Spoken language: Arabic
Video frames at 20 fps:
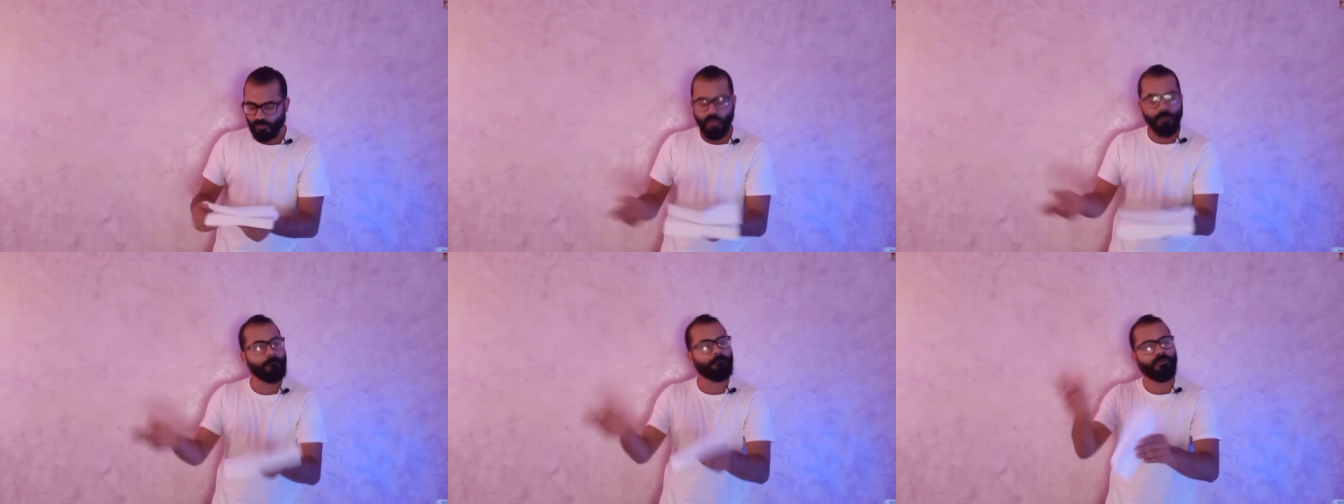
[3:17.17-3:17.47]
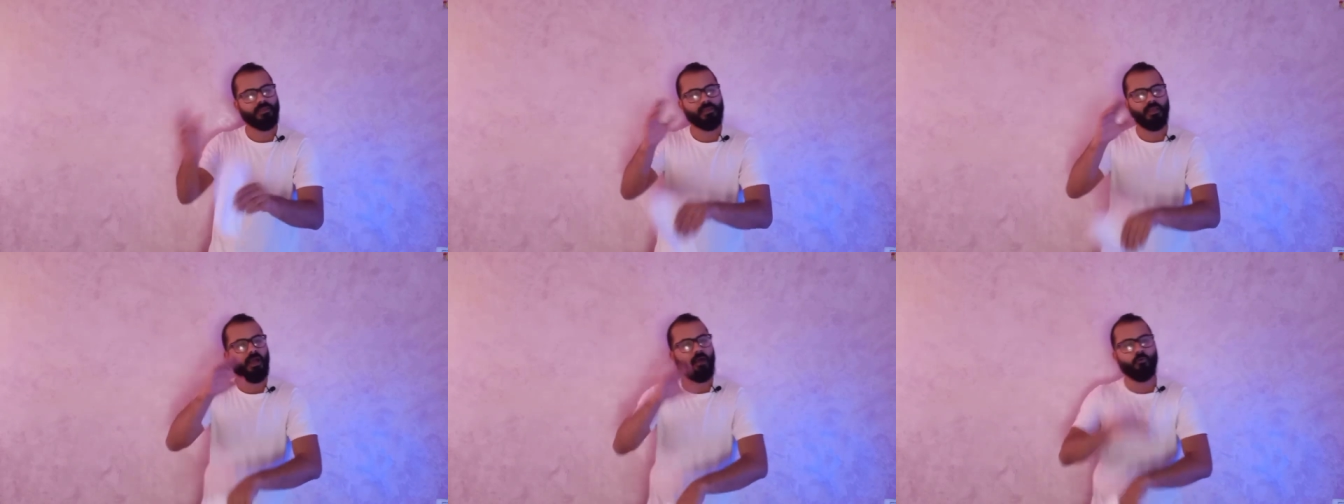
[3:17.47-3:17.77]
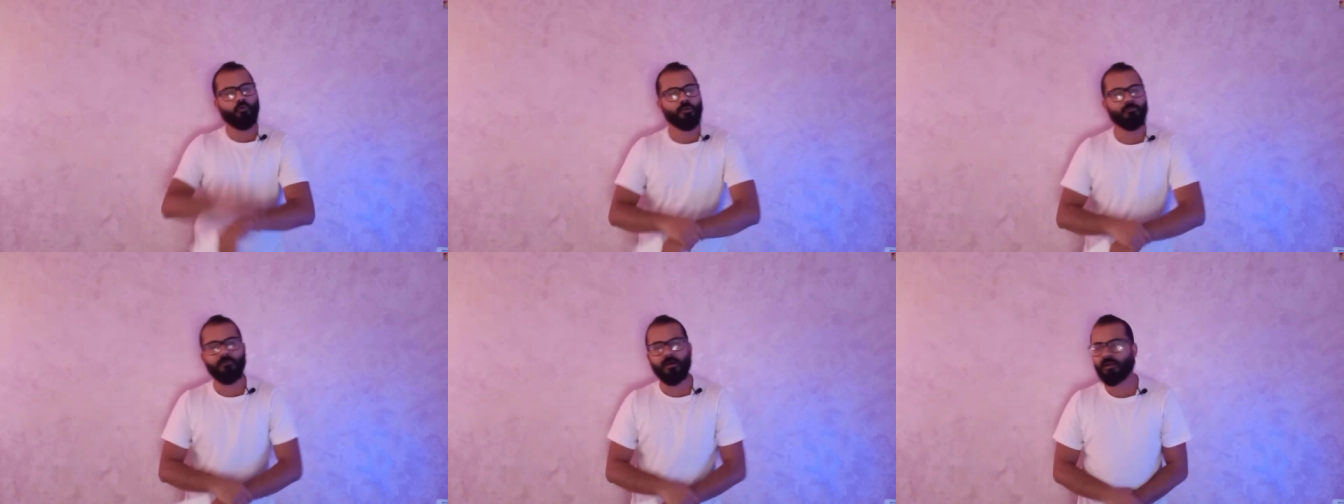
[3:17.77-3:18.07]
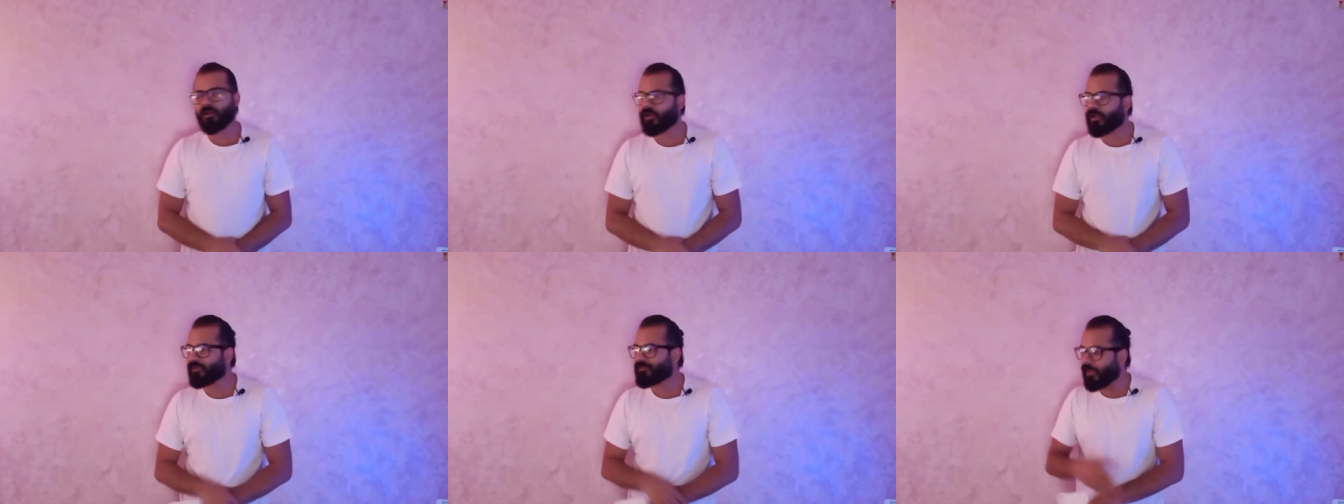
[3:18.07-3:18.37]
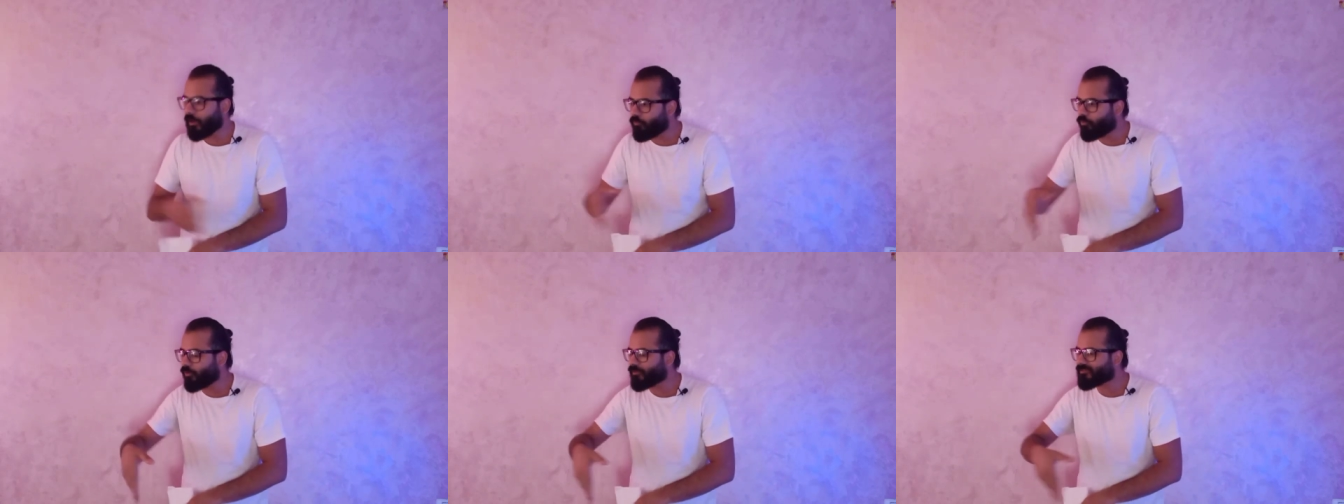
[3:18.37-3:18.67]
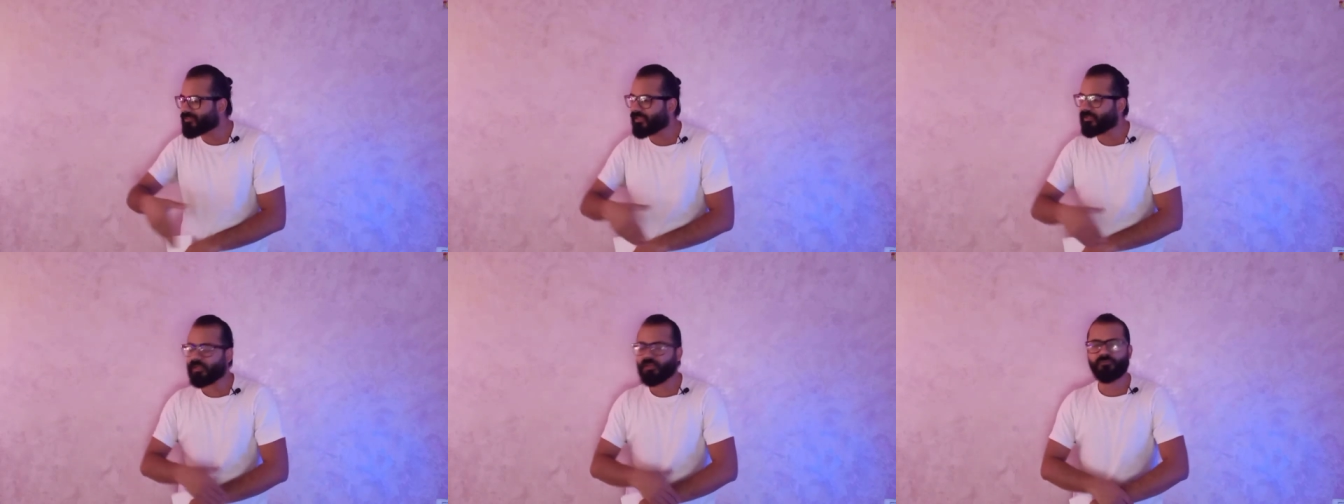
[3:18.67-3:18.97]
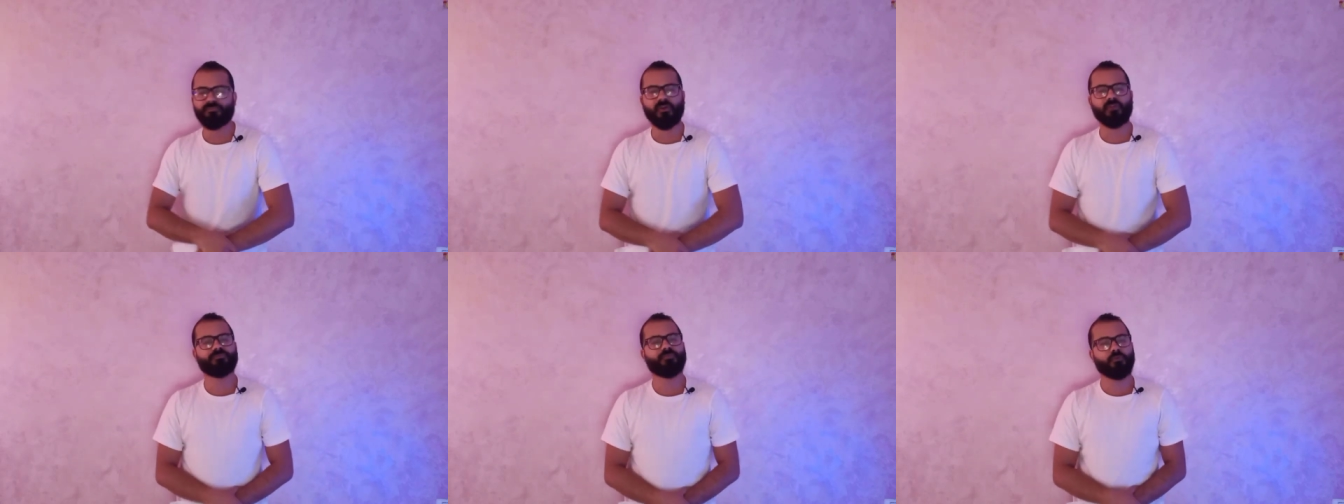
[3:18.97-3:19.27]
انبي اول مره كان اول سنه
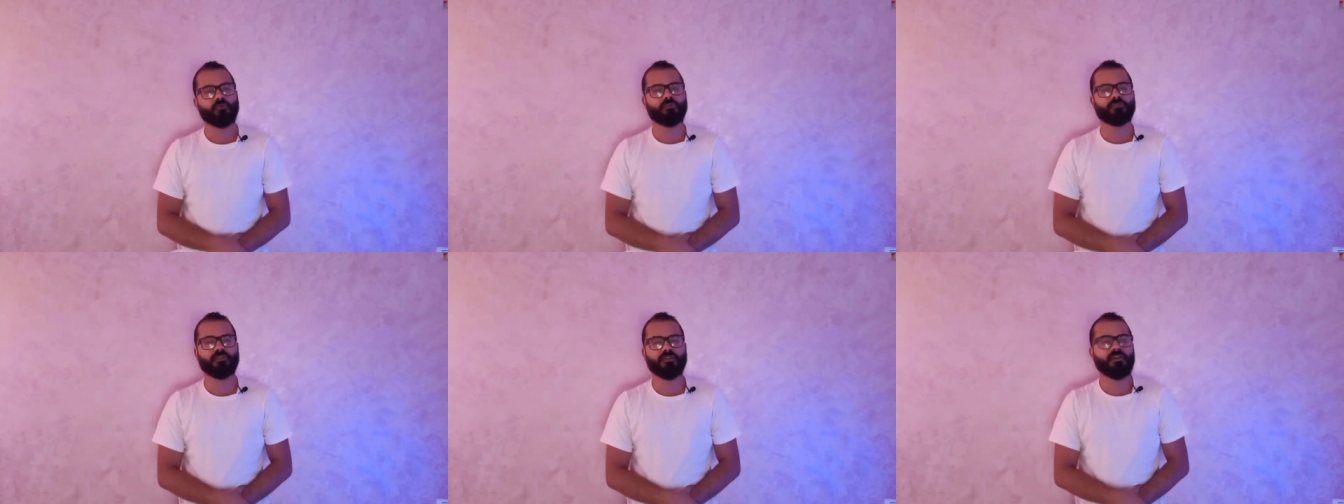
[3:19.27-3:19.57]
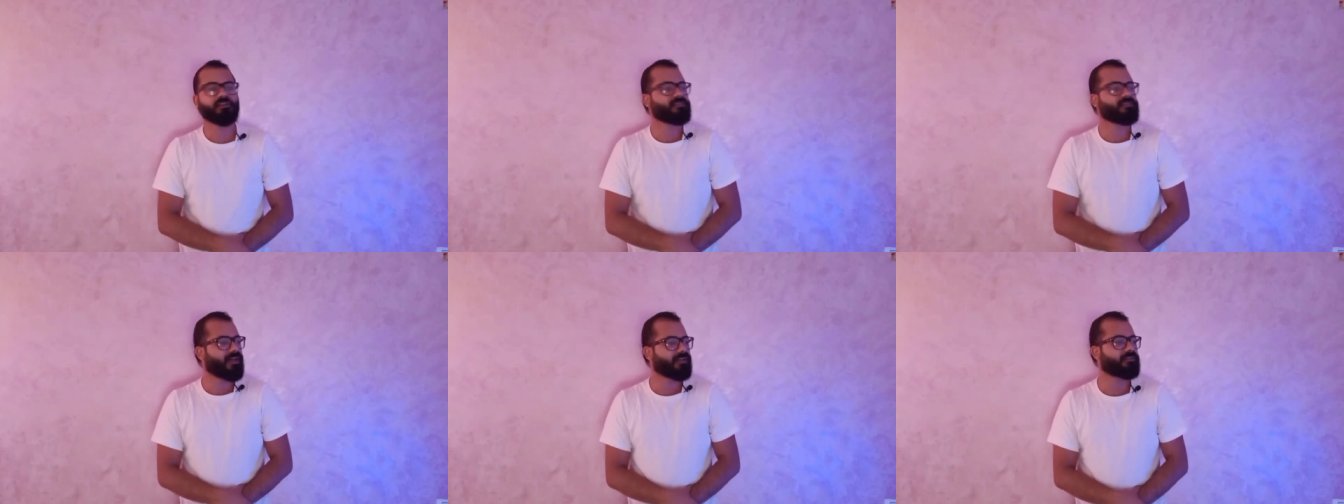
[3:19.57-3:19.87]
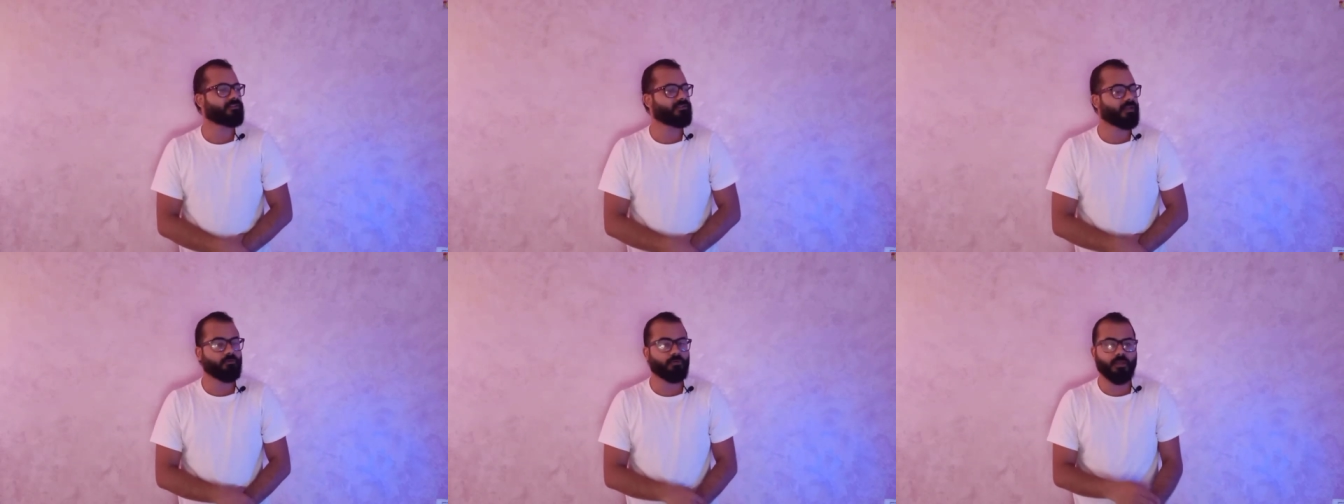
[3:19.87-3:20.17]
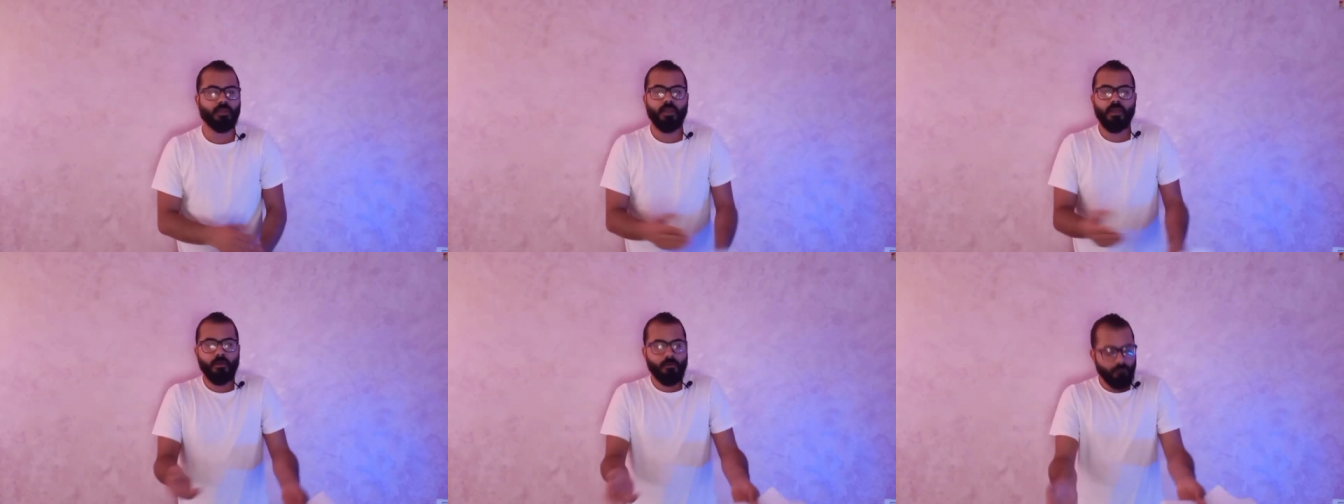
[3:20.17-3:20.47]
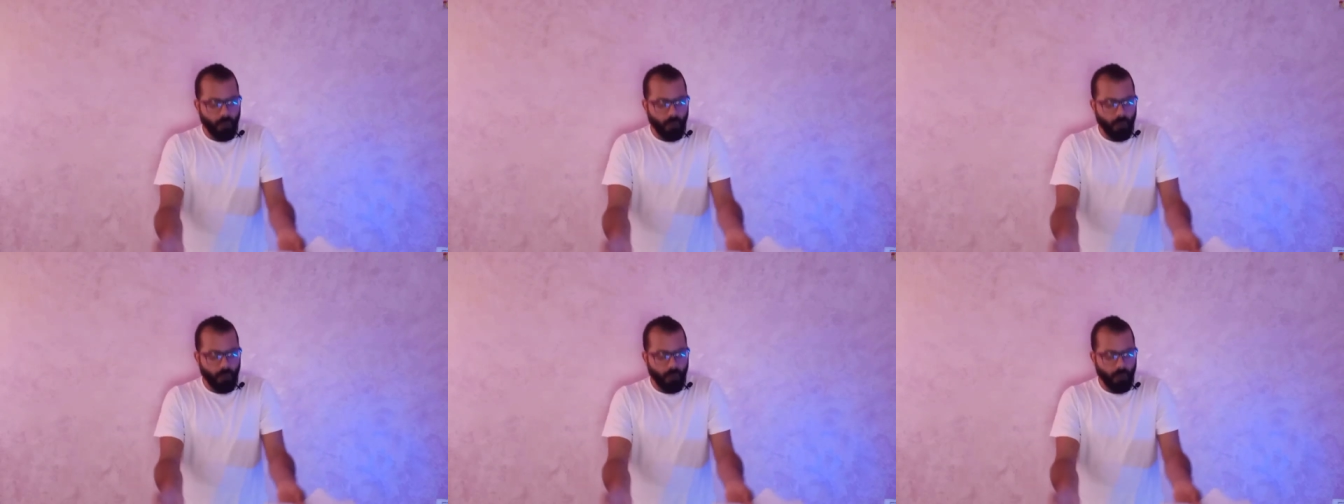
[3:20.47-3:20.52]
ليه في 2002 يصعد الدوري